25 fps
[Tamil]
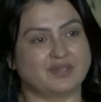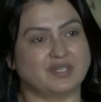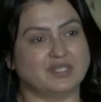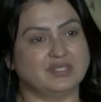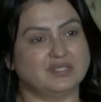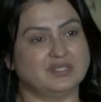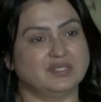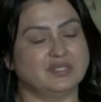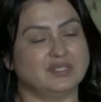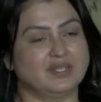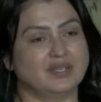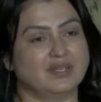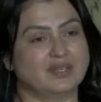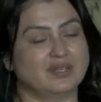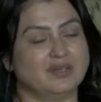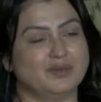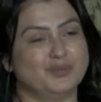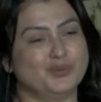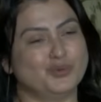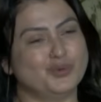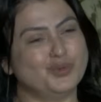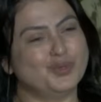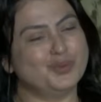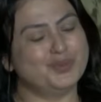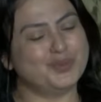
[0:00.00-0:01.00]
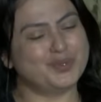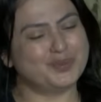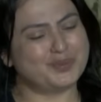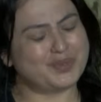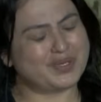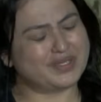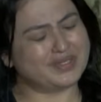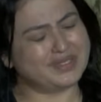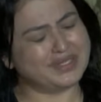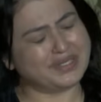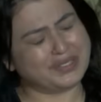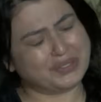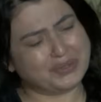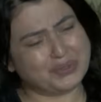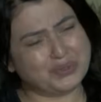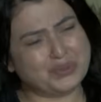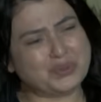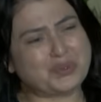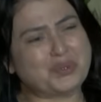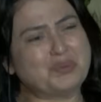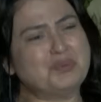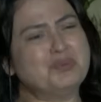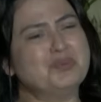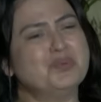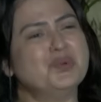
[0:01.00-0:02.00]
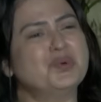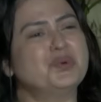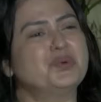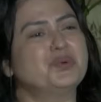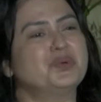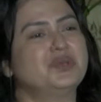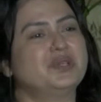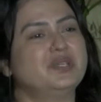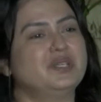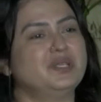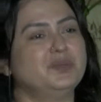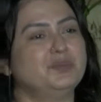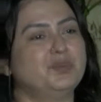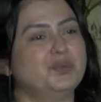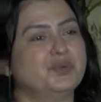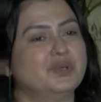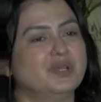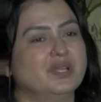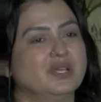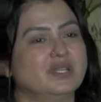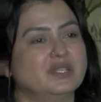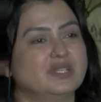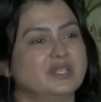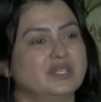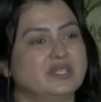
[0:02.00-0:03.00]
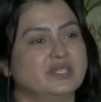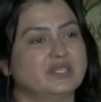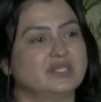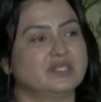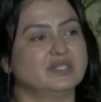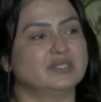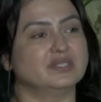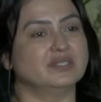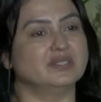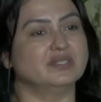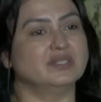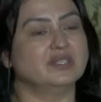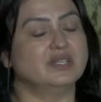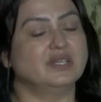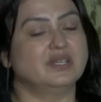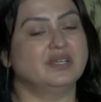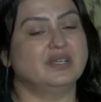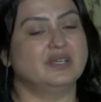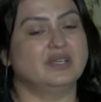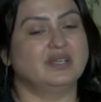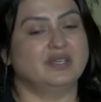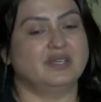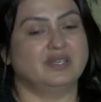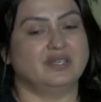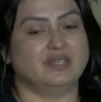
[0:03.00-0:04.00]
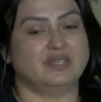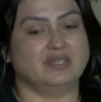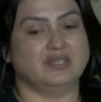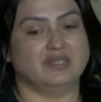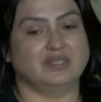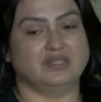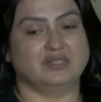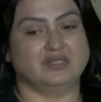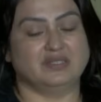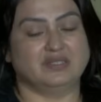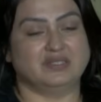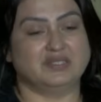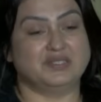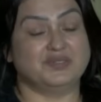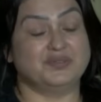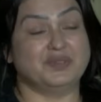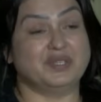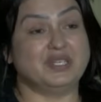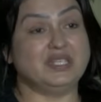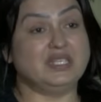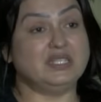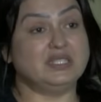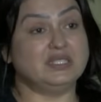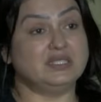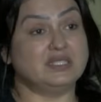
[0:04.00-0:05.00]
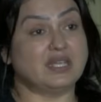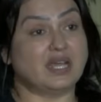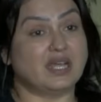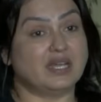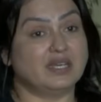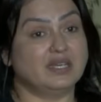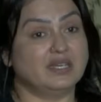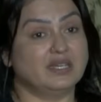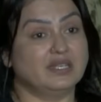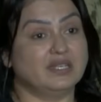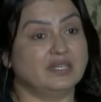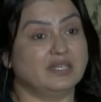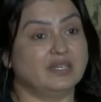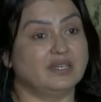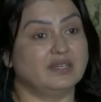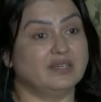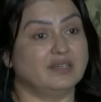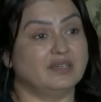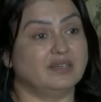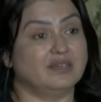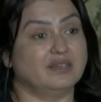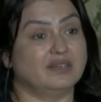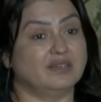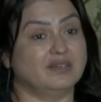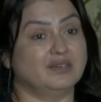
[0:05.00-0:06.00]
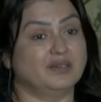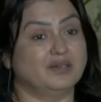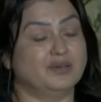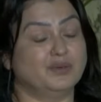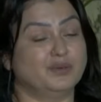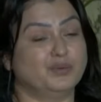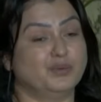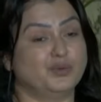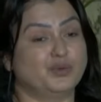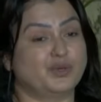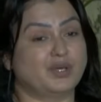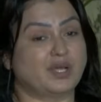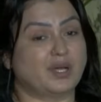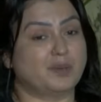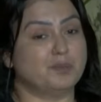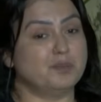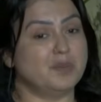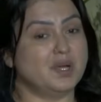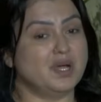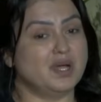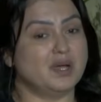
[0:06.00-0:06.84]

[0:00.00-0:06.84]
வயசுனாங்க உள்ளே போய் பார்த்தா இன்னும் ரொம்ப குட்டி பொண்ணாக தெரியுது இட்ஸ் வெரி சேட்னிங் ஒரு அம்மா